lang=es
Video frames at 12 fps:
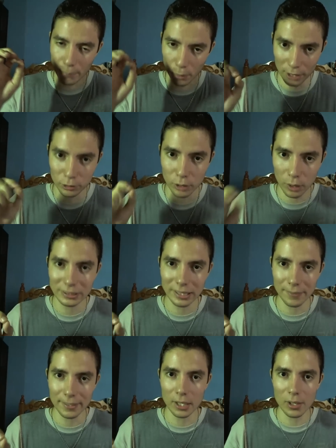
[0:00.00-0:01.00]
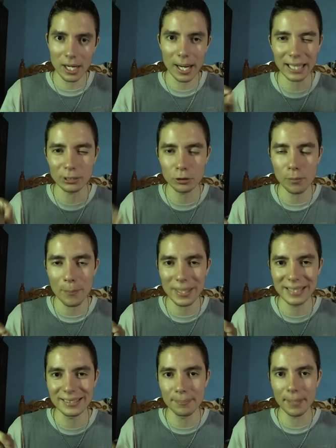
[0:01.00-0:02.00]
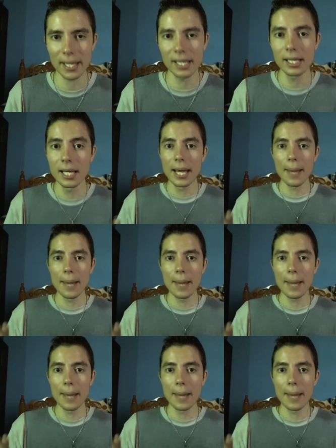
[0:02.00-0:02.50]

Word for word: por eso hago este video, es la razón principal.